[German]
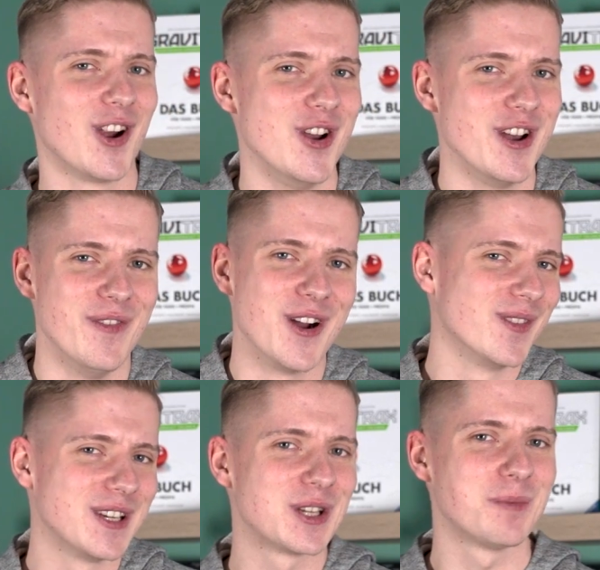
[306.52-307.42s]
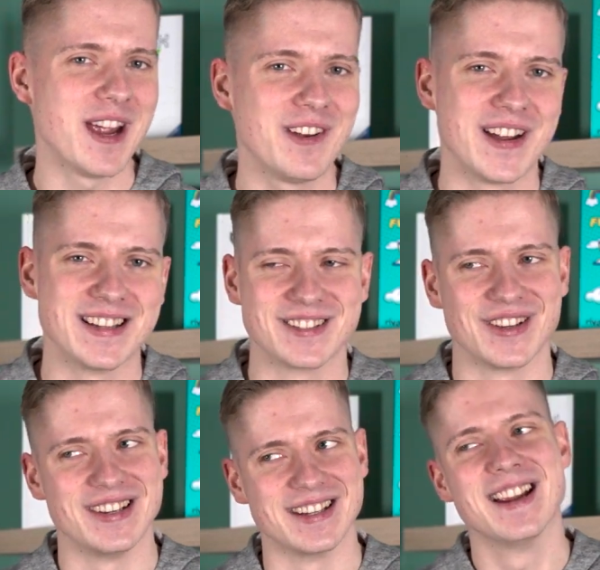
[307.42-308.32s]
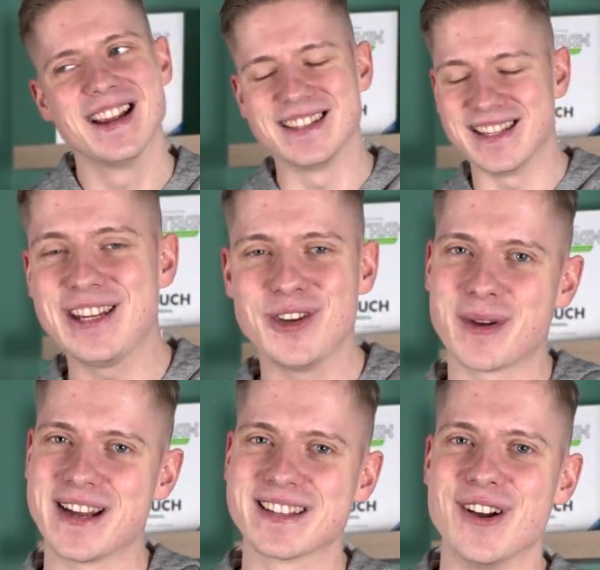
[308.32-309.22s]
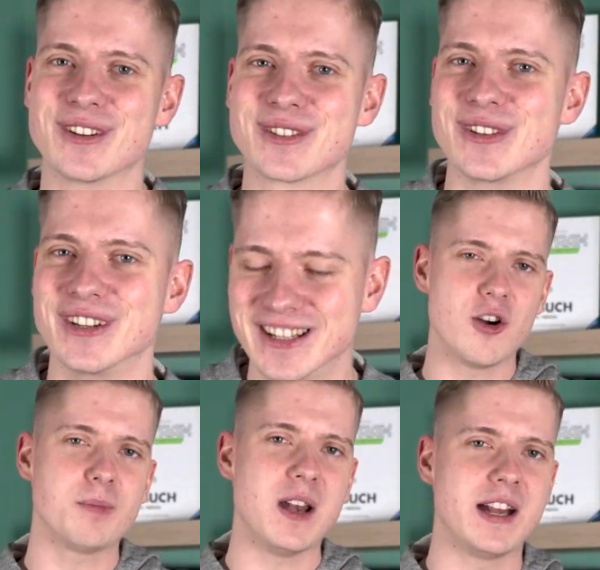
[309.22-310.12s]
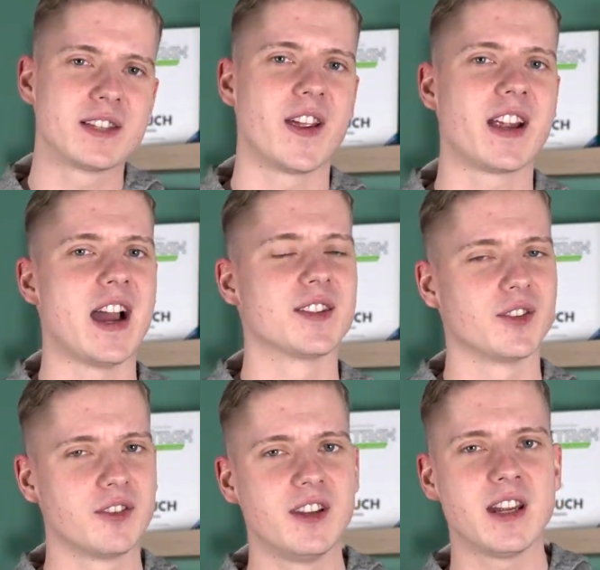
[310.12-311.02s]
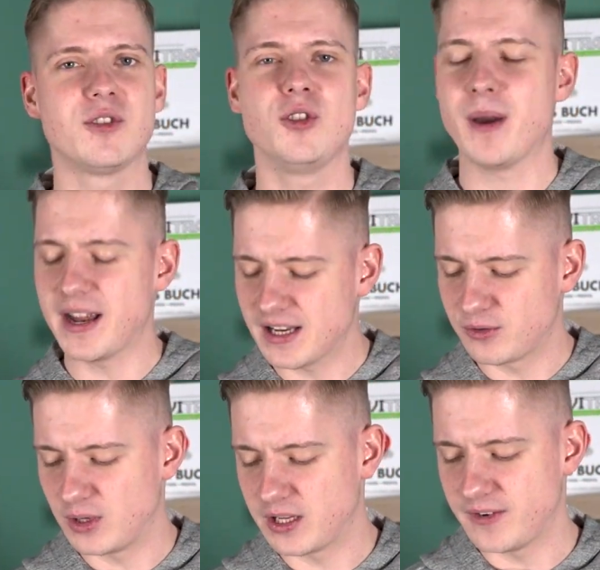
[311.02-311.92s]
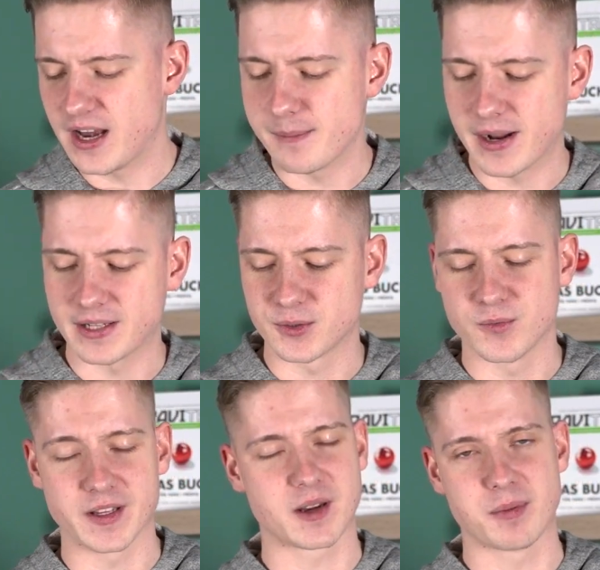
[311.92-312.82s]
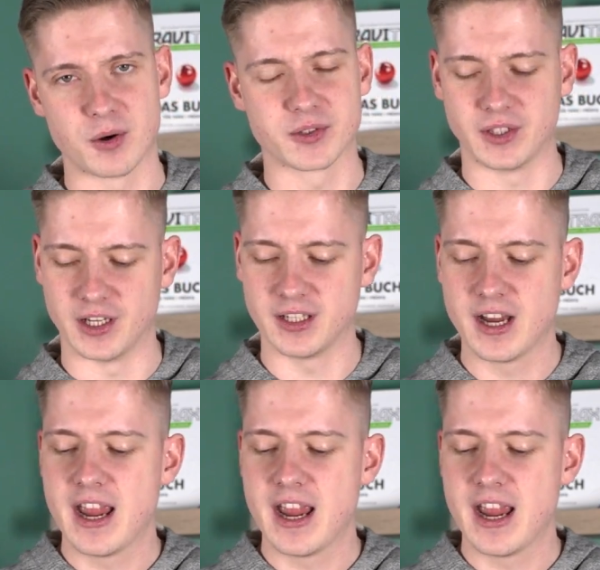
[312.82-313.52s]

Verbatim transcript: Gründe, warum ich gesperrt werden sollte. Sehe ich übrigens auch so. Auch Bilal2k, so ein Twitter-Typ, hat natürlich wieder mal dazu was gepostet.